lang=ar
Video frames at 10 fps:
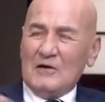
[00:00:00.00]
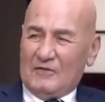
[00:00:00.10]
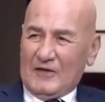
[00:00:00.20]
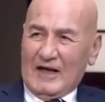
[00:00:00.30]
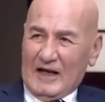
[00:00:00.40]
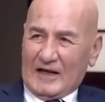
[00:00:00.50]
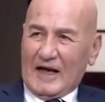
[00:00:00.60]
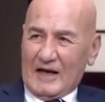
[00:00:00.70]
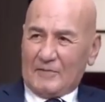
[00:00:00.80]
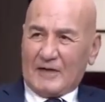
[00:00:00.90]
في
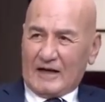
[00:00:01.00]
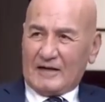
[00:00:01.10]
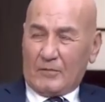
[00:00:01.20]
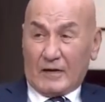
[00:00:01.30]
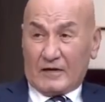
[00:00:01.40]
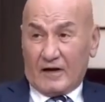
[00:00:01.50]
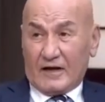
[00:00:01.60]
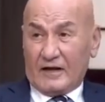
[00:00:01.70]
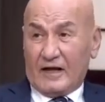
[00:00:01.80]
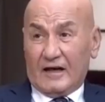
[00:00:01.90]
الحكايه بتاعت
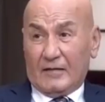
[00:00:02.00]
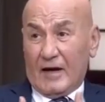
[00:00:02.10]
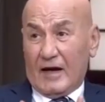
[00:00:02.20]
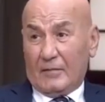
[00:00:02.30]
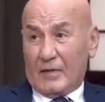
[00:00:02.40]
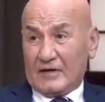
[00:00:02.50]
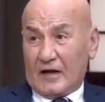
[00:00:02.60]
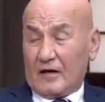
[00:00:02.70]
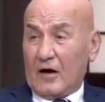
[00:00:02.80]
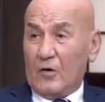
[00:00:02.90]
البلطجي دي اللي بقى
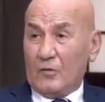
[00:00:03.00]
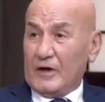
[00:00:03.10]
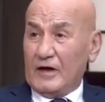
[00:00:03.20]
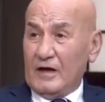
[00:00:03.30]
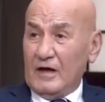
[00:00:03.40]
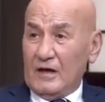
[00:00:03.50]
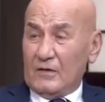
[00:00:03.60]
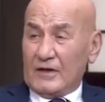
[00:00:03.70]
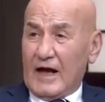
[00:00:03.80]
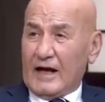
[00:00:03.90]
بطل قومي
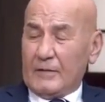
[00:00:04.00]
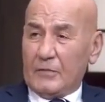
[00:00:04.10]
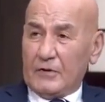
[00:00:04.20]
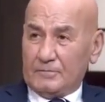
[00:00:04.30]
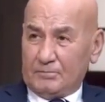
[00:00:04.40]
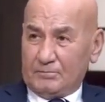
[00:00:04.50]
وده عيب